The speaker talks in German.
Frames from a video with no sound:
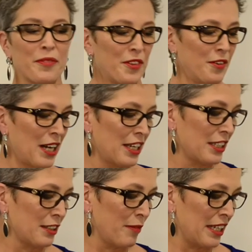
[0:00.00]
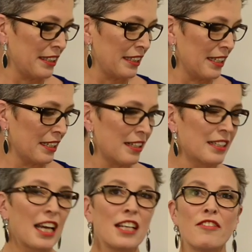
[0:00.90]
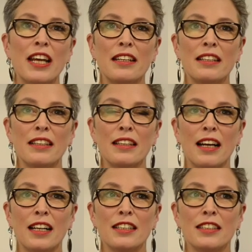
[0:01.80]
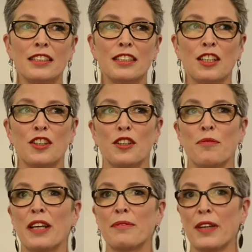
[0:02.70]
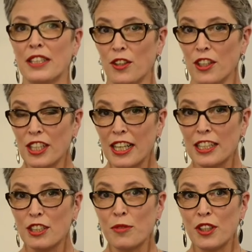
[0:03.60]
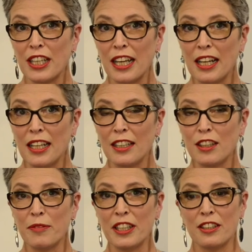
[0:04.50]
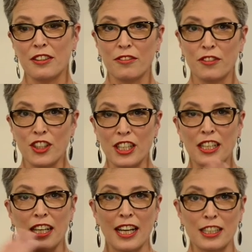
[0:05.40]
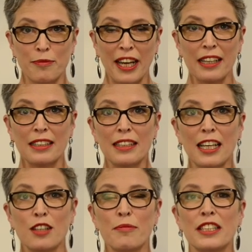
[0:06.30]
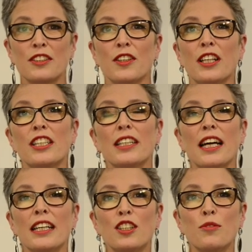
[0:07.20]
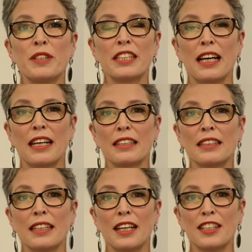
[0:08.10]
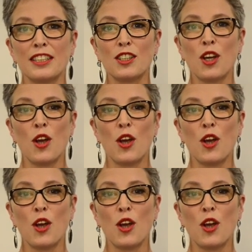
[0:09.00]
Du kannst das Medizinrad anwenden als ein Persönlichkeitsmodell mit verschiedenen Aspekten deiner Persönlichkeit, die du betrachten kannst.